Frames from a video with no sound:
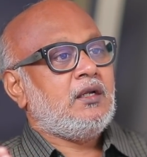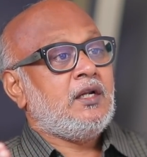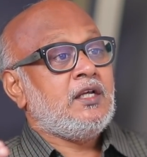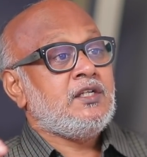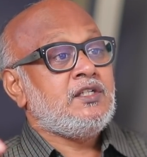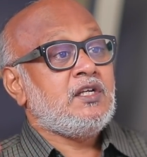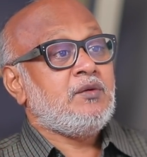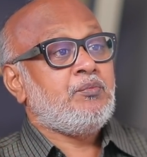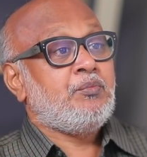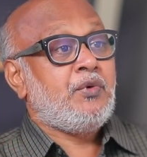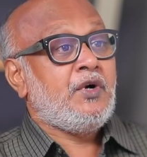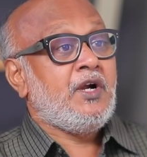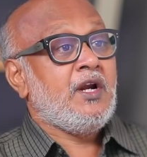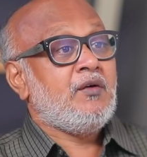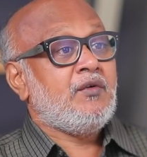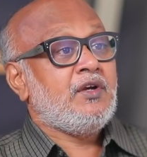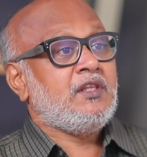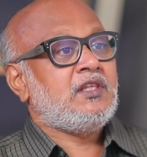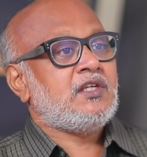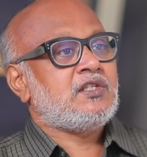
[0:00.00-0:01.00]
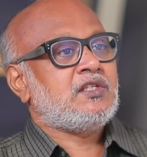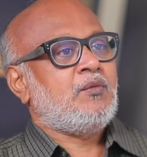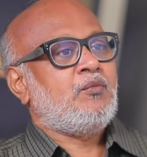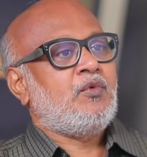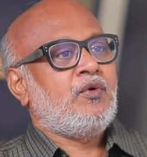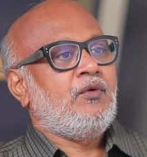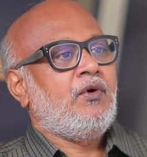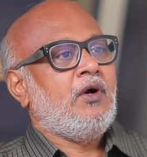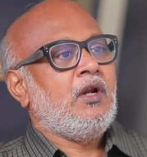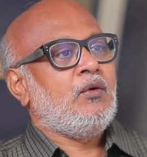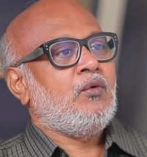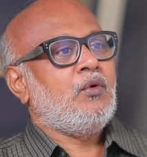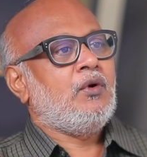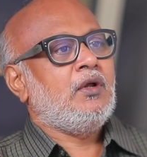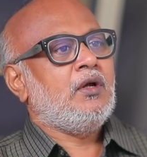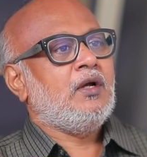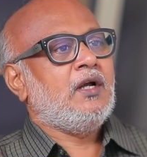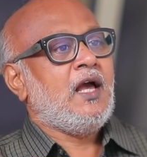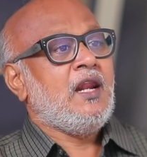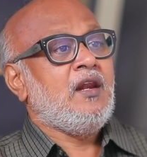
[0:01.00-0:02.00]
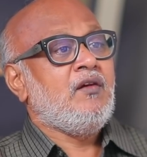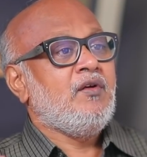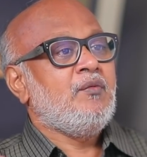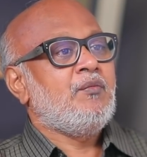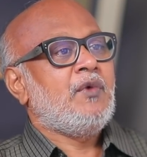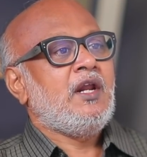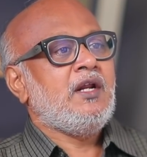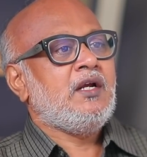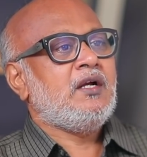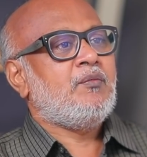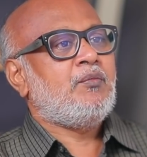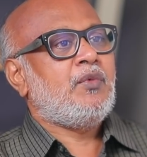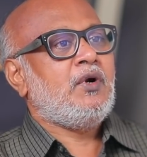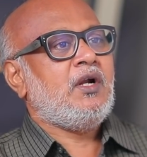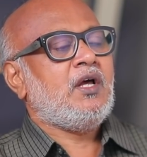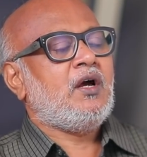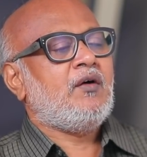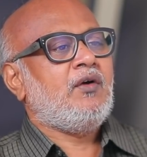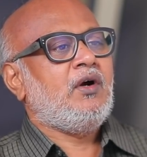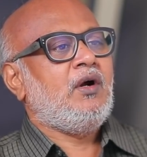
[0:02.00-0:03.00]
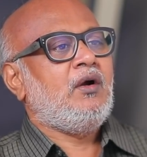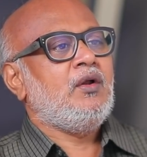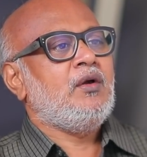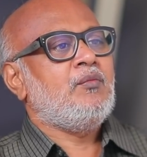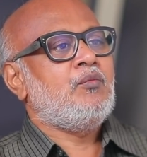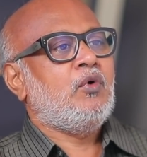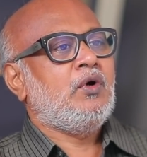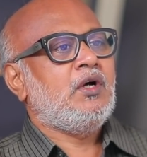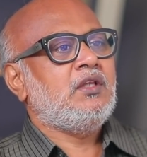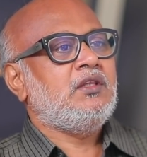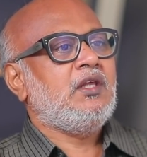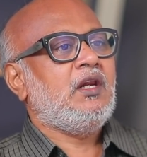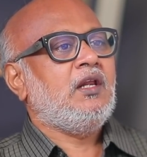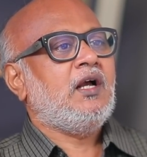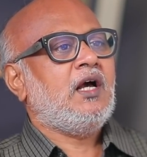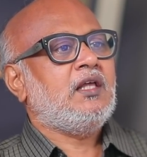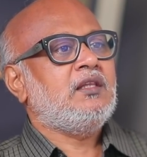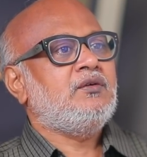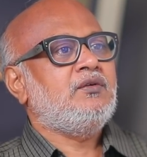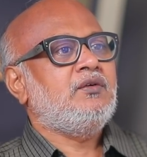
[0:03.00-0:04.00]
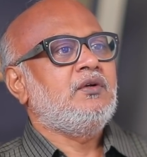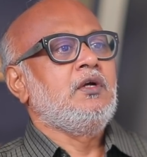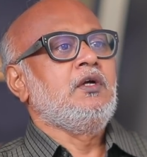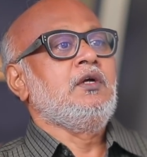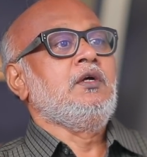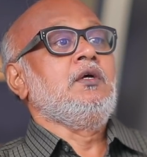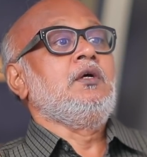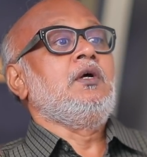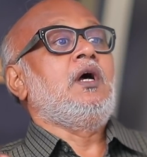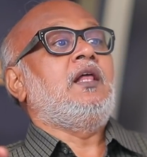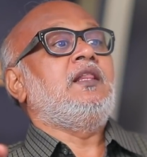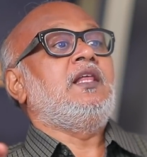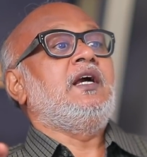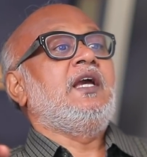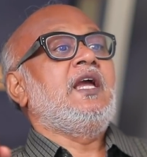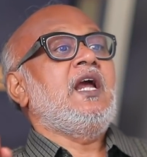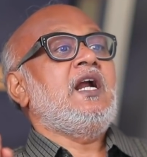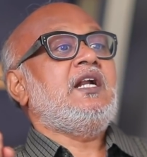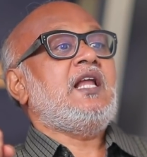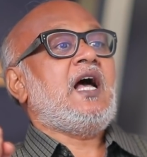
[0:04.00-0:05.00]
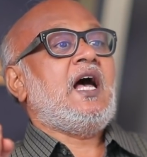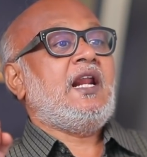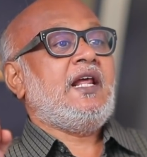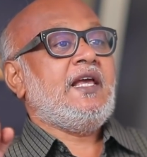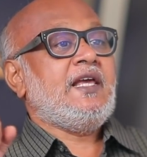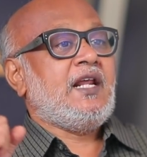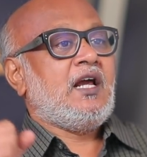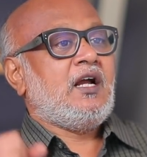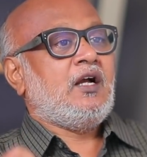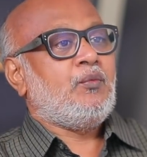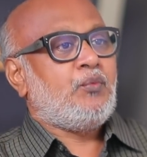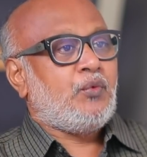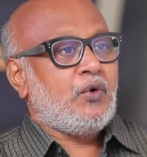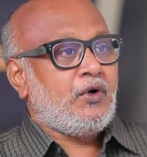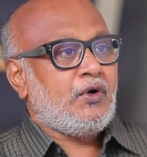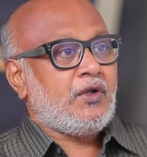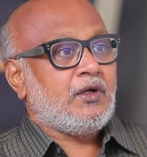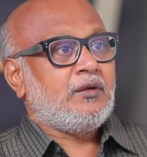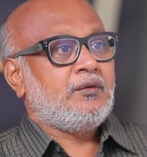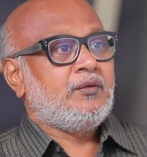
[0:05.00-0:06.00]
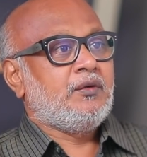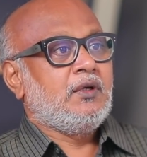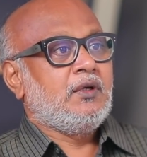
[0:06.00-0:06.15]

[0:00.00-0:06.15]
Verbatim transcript: நெஞ்சை பிழிய வைத்த சம்பவங்களில் ஒன்று கல்வி மறுக்கப்பட்டு அவர்களுடைய முகத்தில் கதவு அந்த கேட் அரைகிறாங்க போட்டு